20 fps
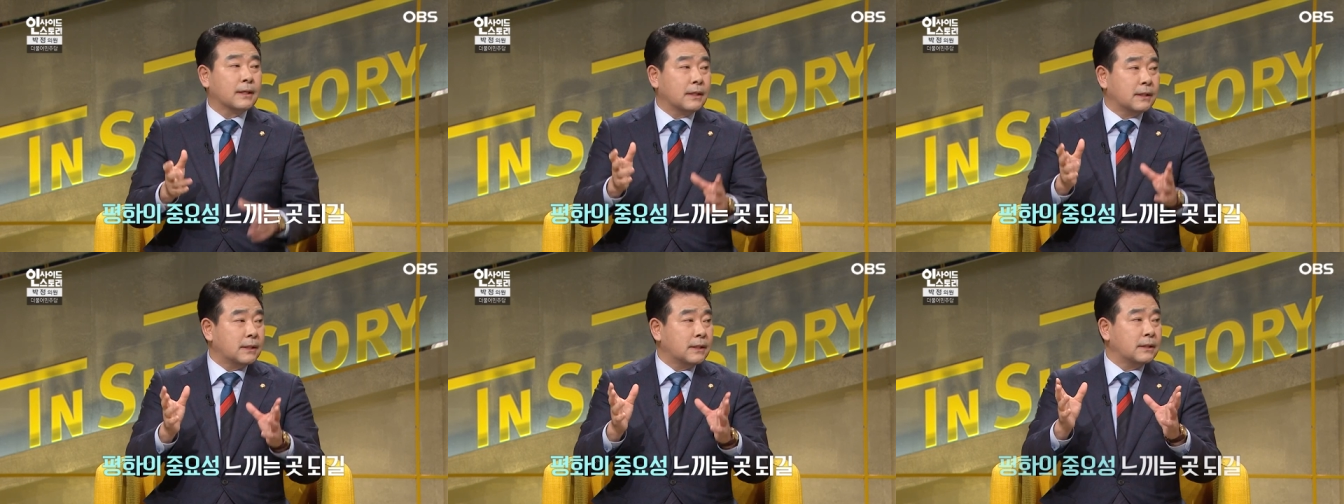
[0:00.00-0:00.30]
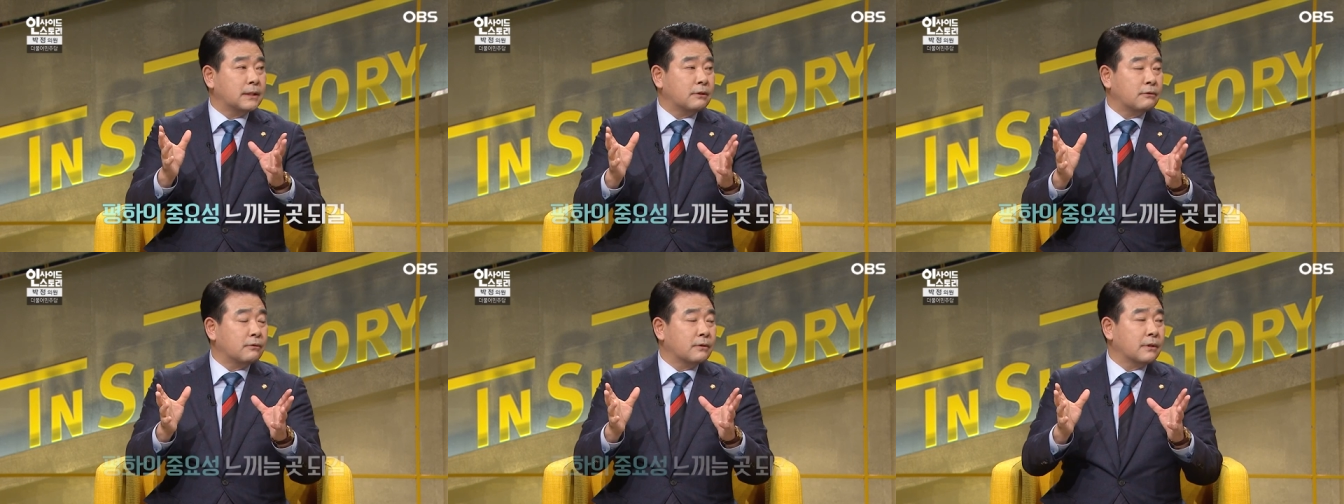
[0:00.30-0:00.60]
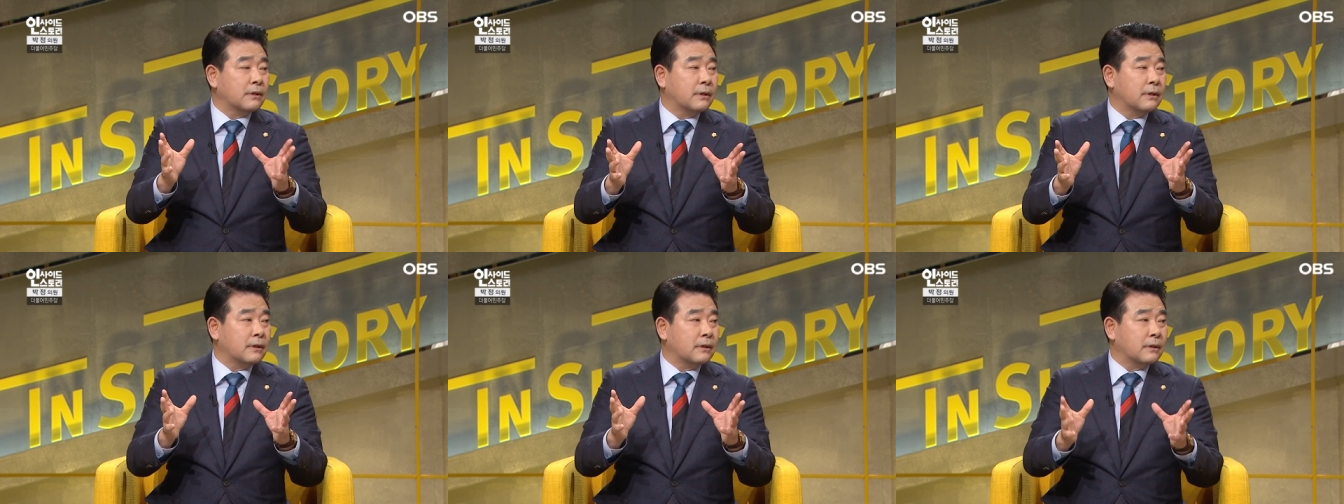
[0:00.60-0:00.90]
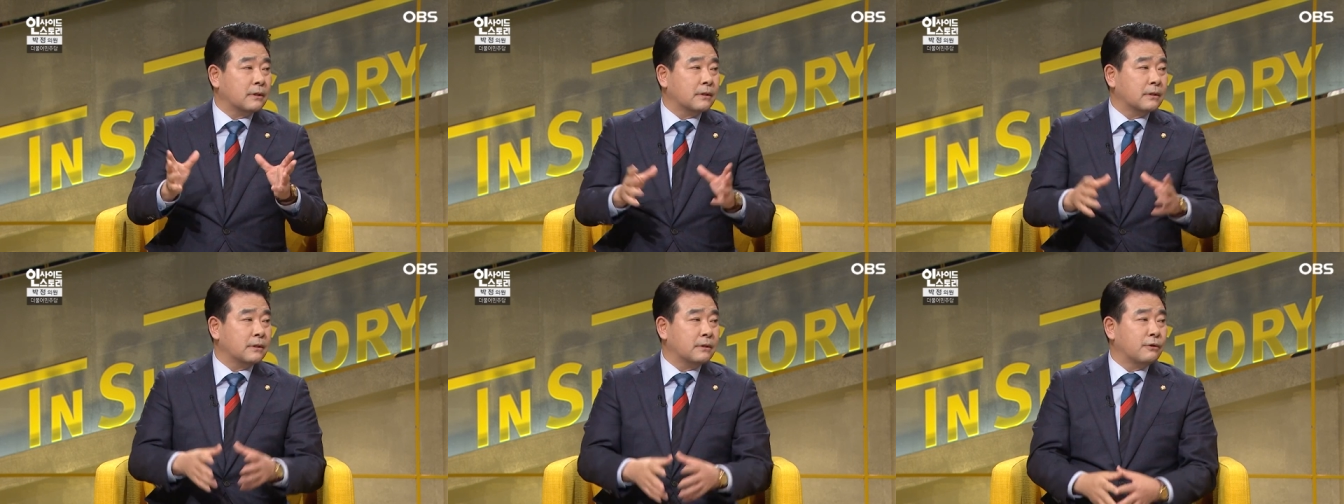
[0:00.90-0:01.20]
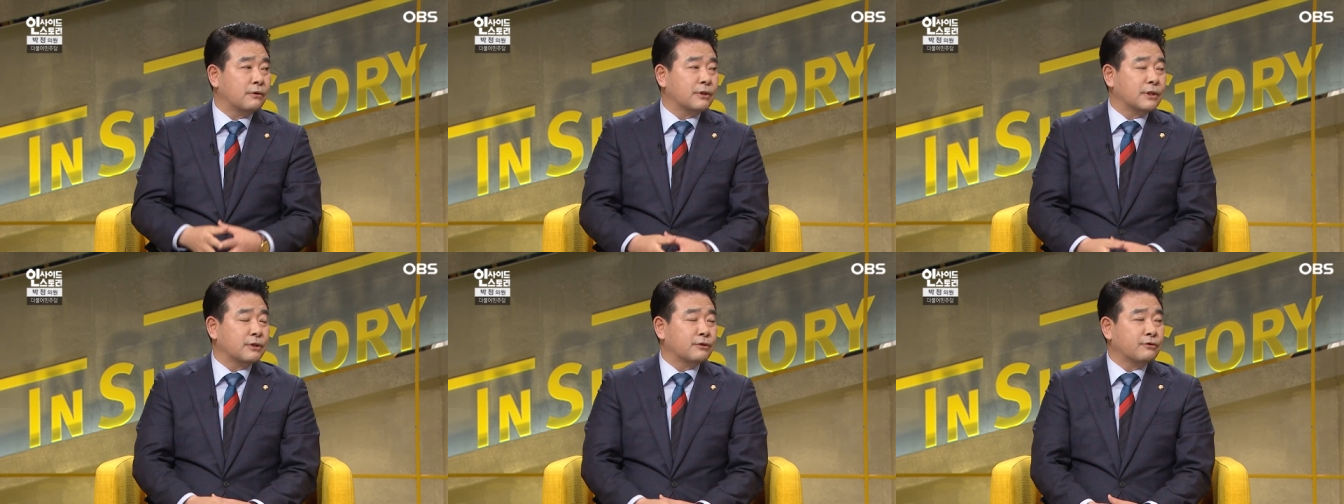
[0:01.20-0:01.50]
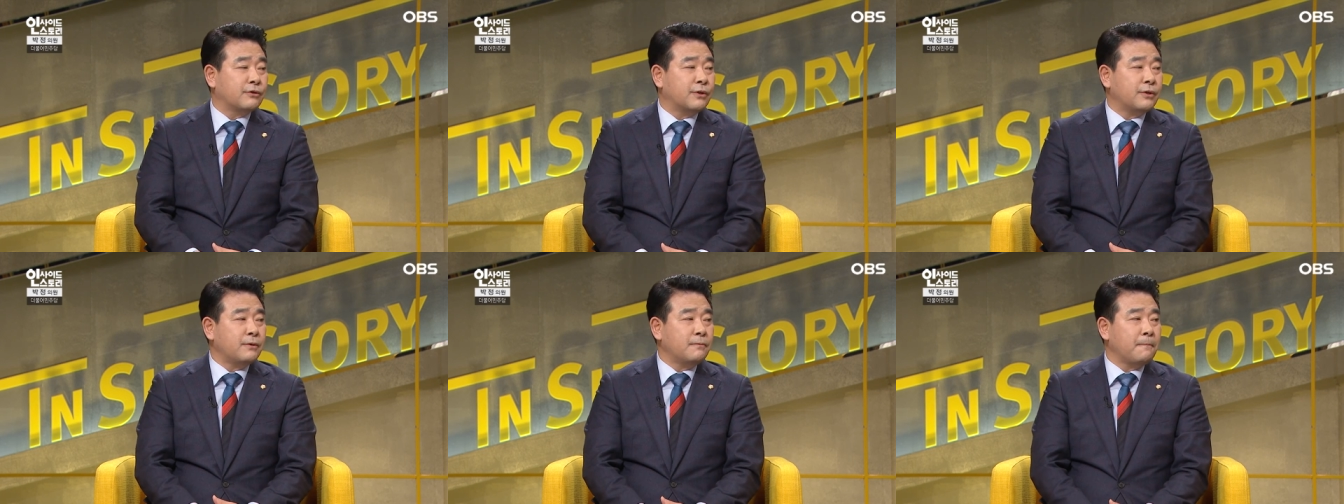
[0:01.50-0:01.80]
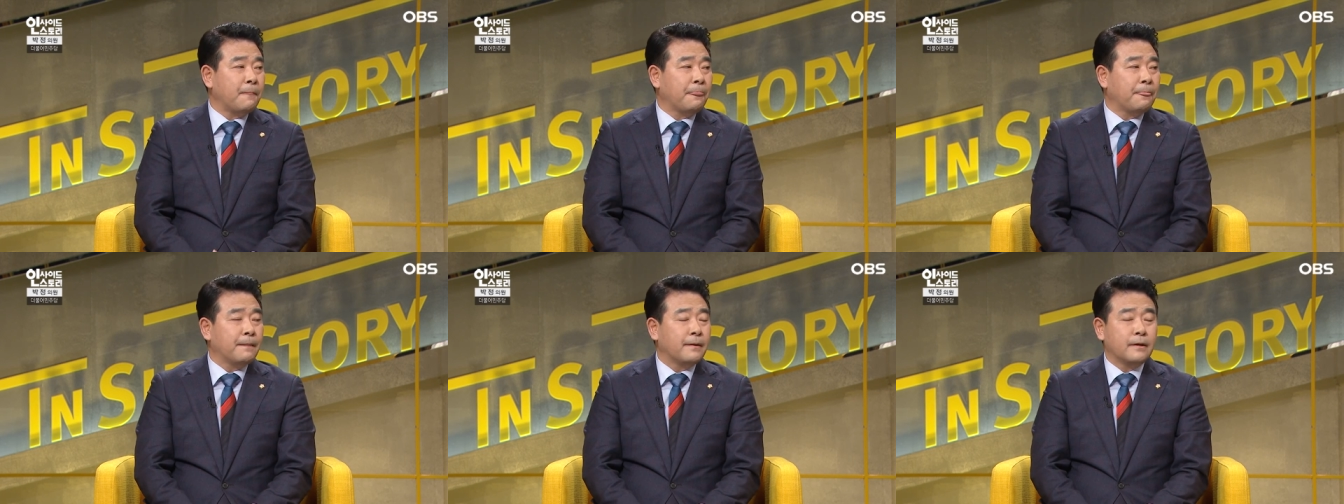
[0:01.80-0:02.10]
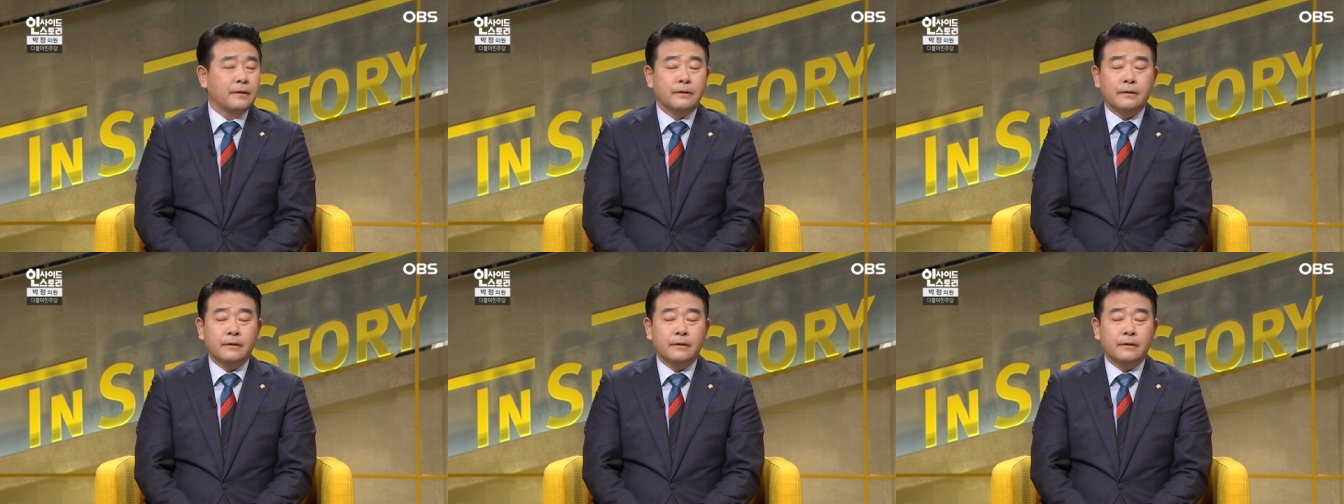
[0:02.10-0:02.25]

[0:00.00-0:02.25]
실제로 어, 이루어지고요. 네.